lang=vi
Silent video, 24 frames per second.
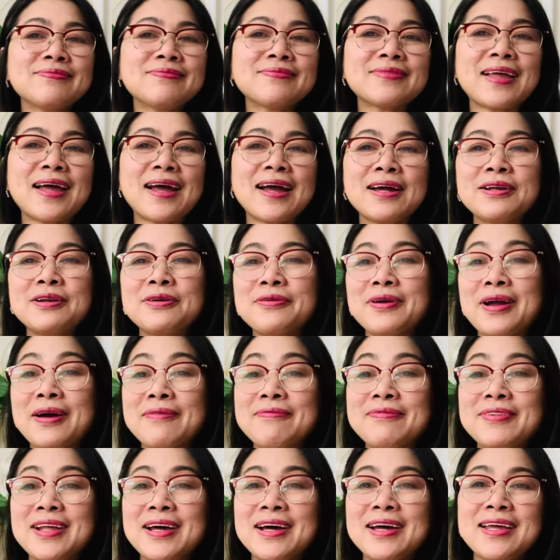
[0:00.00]
đã đều gặp
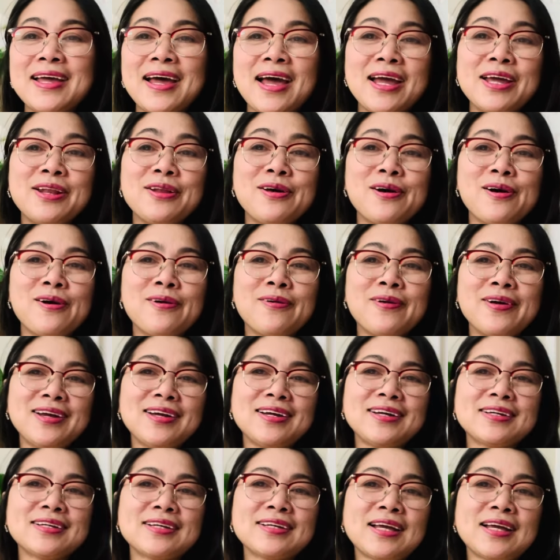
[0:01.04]
lại idol ha